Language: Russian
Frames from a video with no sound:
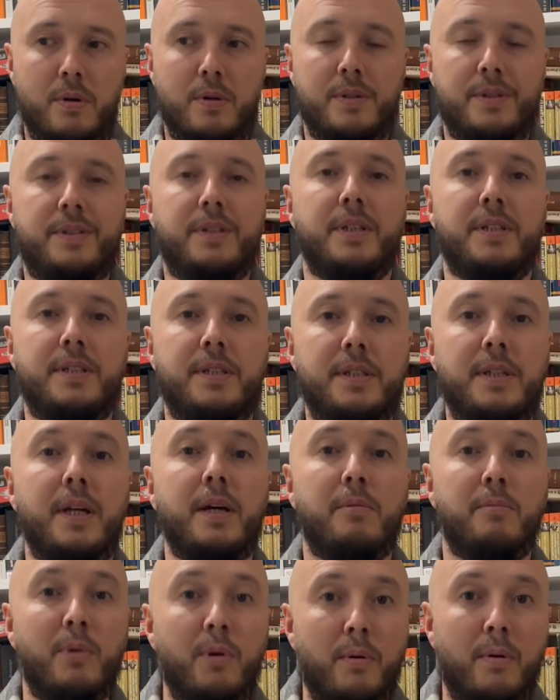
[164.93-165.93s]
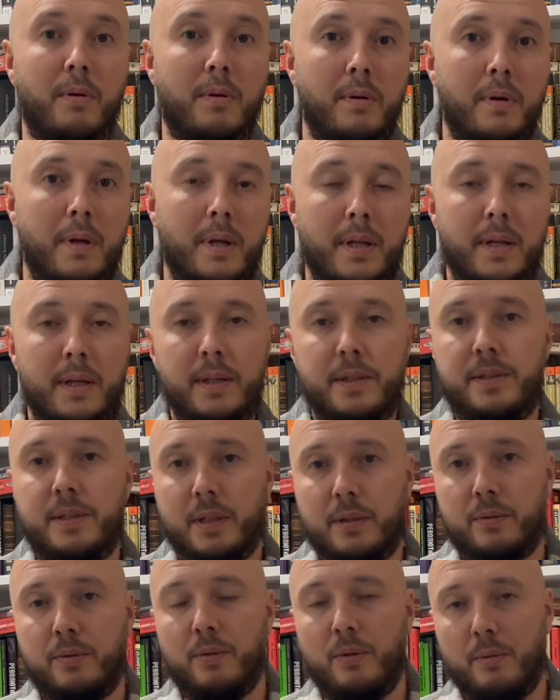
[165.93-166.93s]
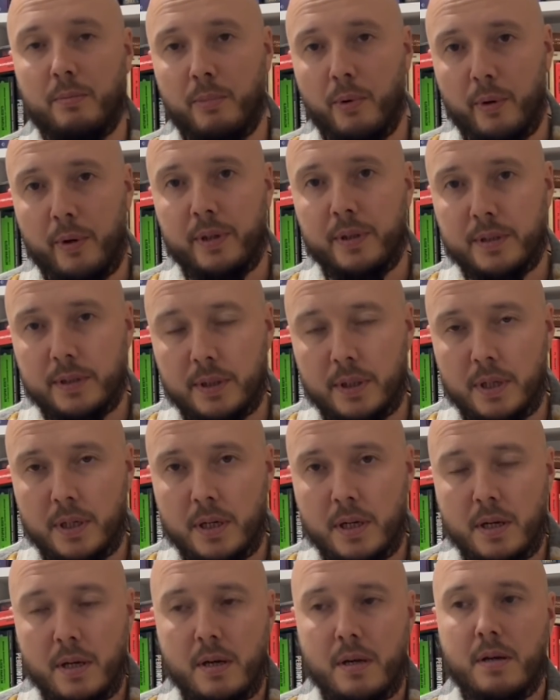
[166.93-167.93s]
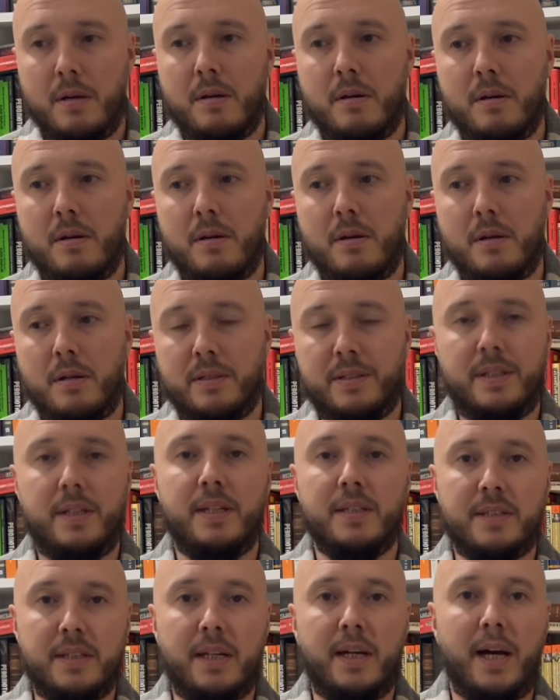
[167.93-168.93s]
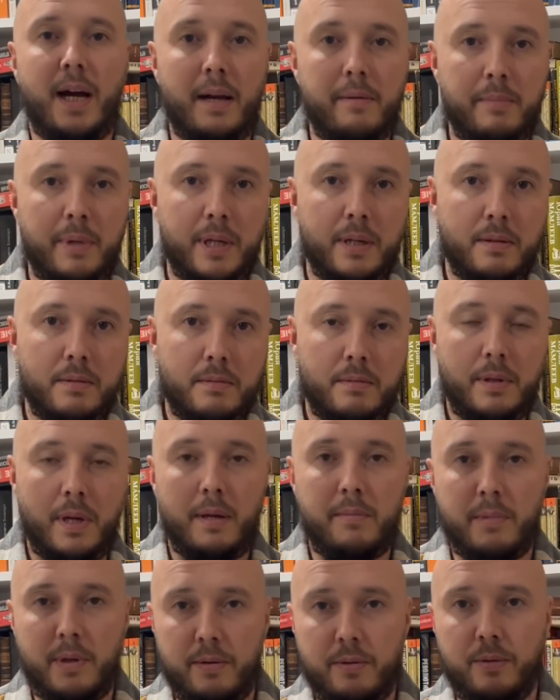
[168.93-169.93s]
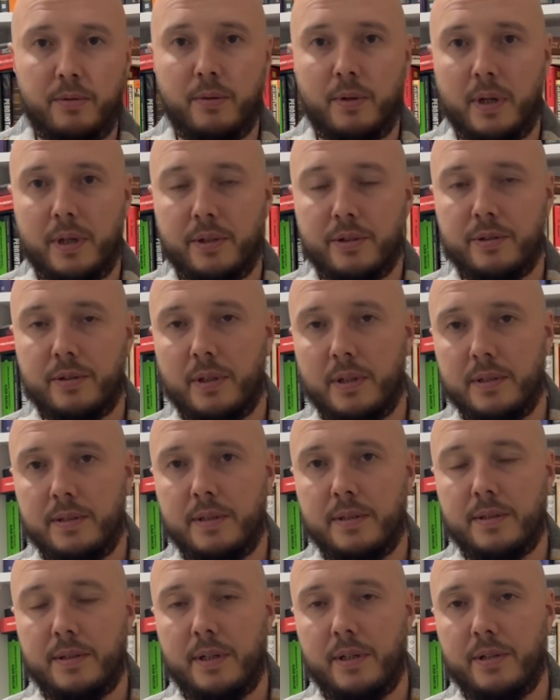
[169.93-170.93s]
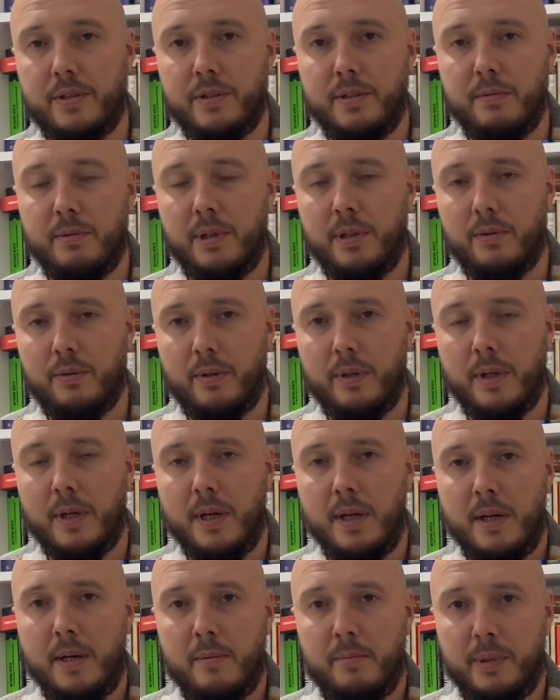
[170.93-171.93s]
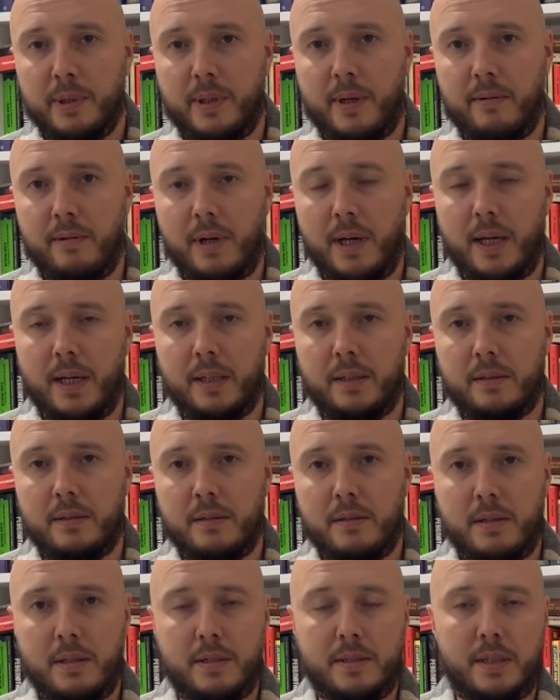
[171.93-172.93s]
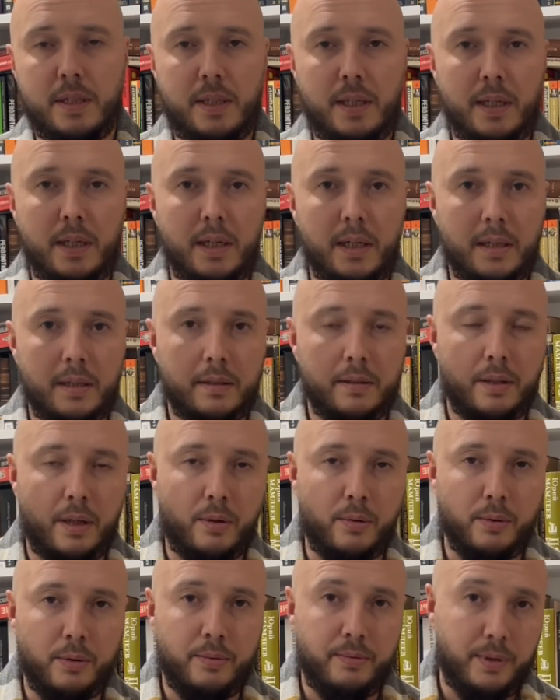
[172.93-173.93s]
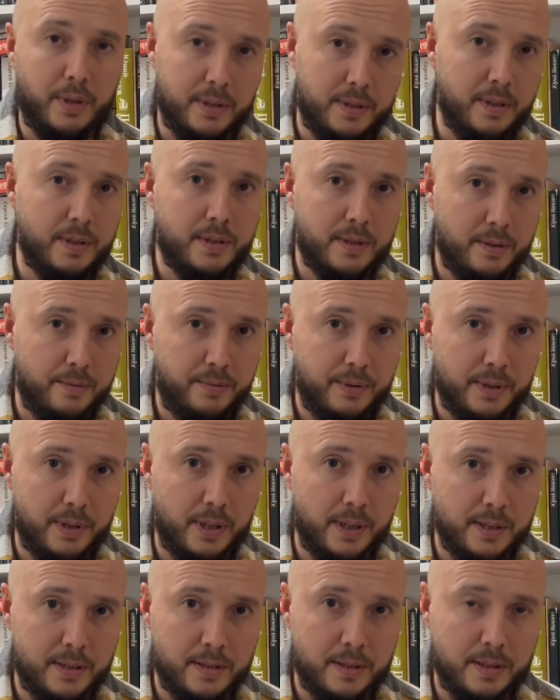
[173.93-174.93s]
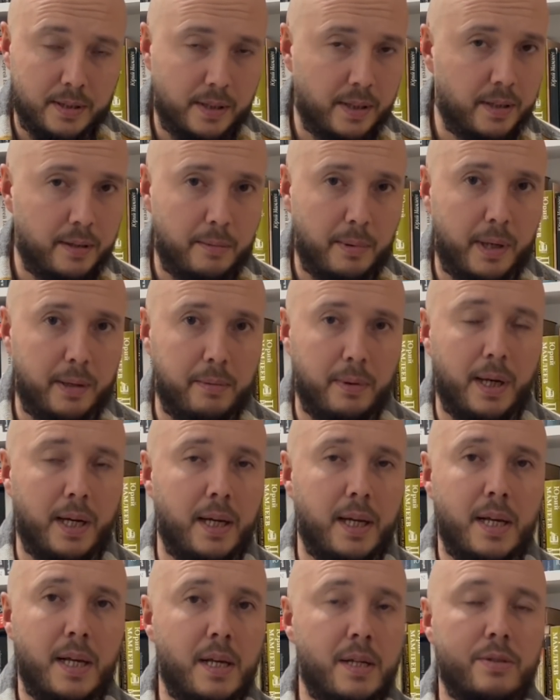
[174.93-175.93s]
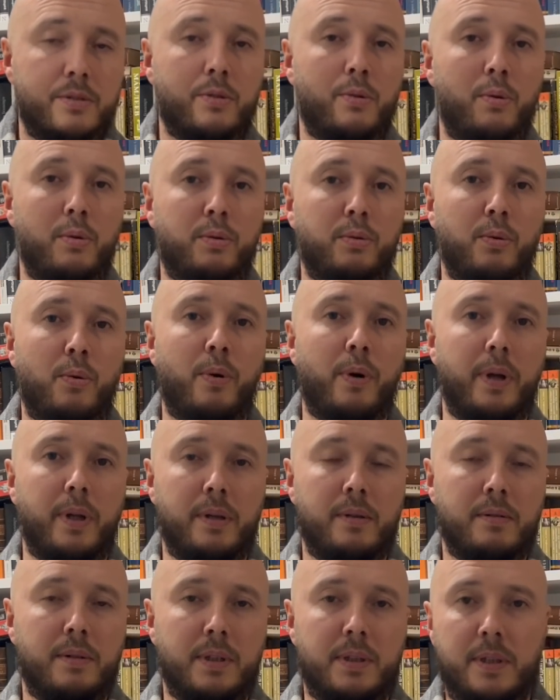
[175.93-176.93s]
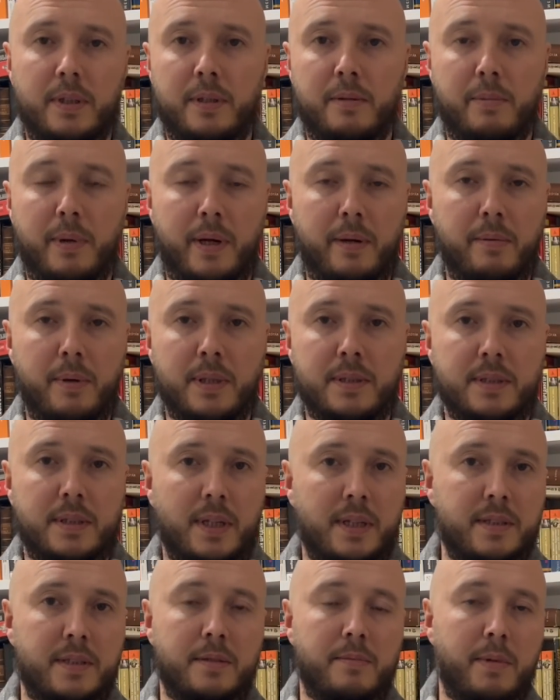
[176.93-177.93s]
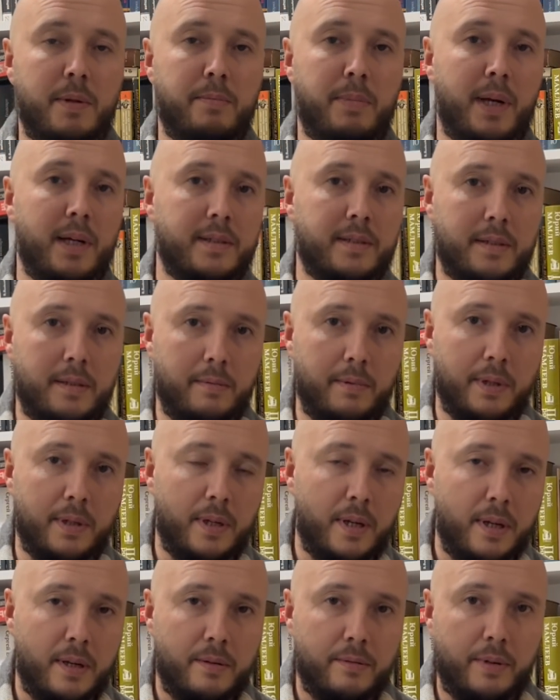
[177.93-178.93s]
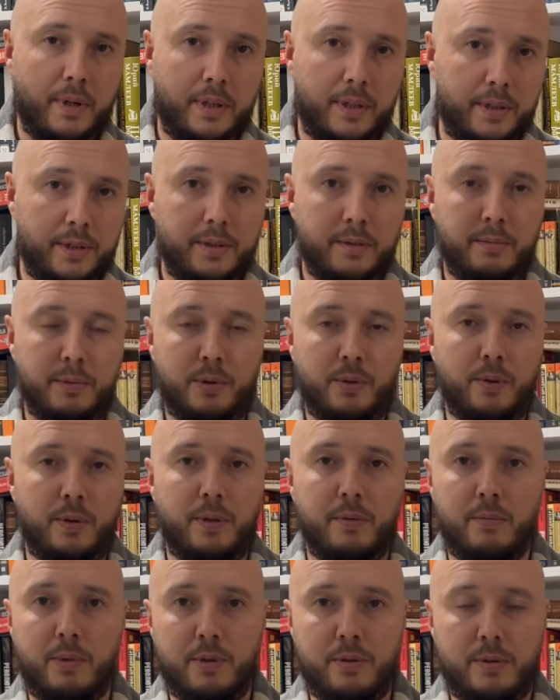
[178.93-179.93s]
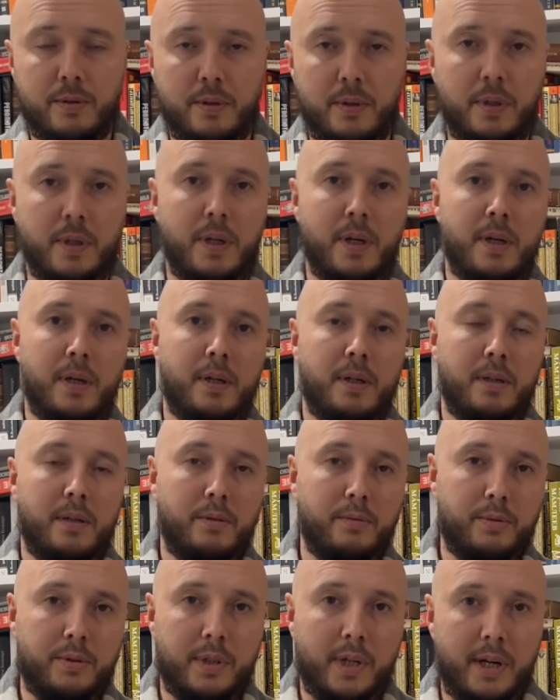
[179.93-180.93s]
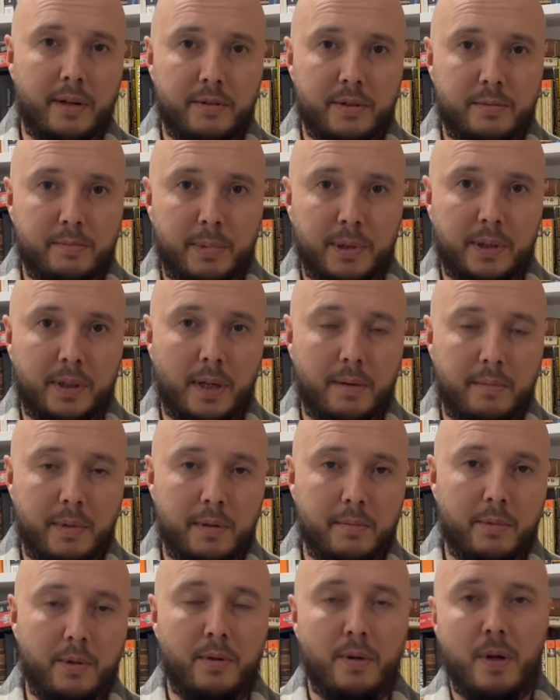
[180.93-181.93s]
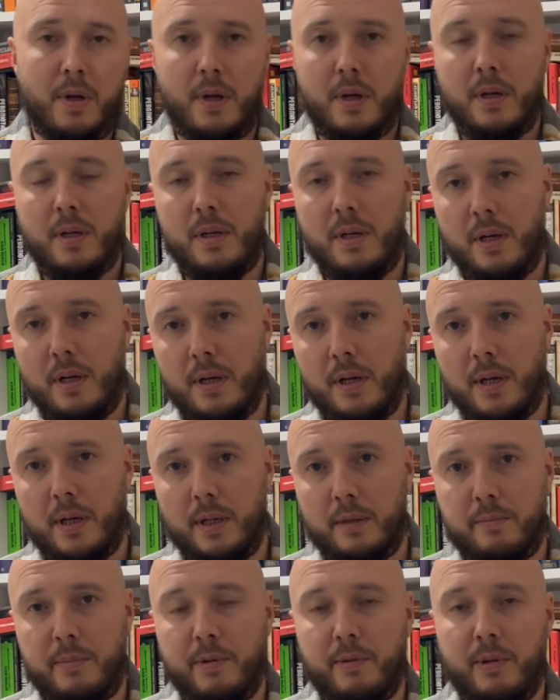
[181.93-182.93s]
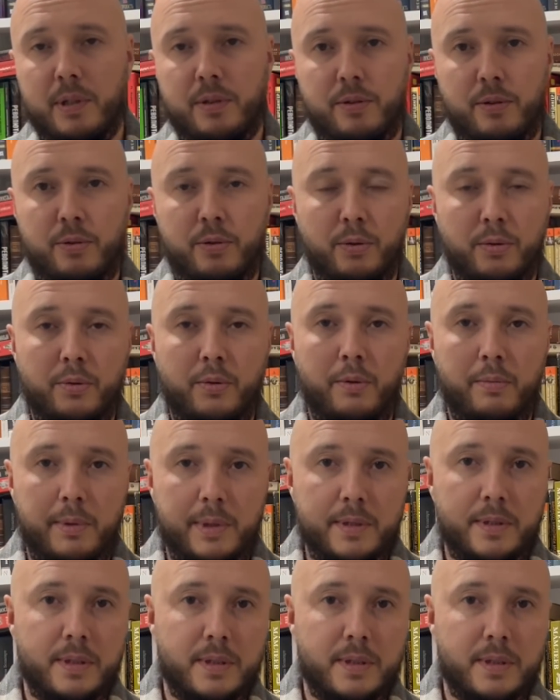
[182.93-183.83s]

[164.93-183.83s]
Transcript: систему. И те, кто борется с языками, я имею в виду, конечно, российский режим, который подавляет языки народов Российской Федерации. Это не борьба с культурой, это не борьба с танцами и плясками. В конечном итоге можно а, устраивать пантомиму или отбивать чечетку без